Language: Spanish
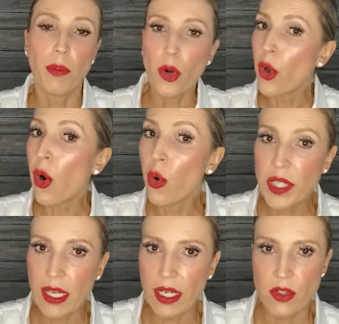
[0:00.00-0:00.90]
por
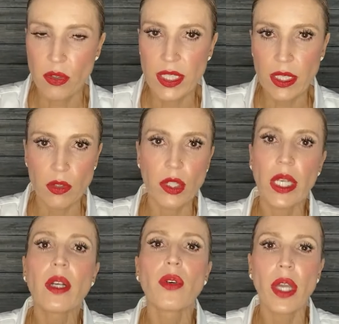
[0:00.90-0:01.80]
obvias razones, si no
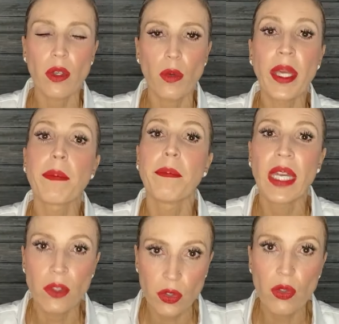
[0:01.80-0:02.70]
tienen con qué comer,
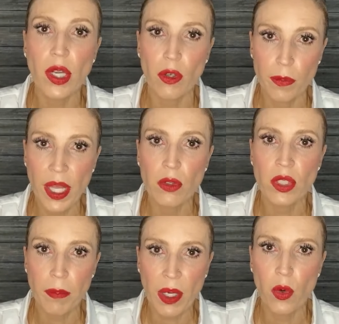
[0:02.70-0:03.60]
menos con qué comprar
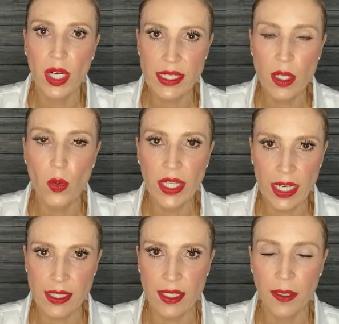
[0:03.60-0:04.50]
un tapabocas y
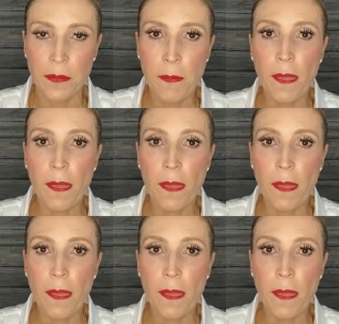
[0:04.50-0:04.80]
cuidarse.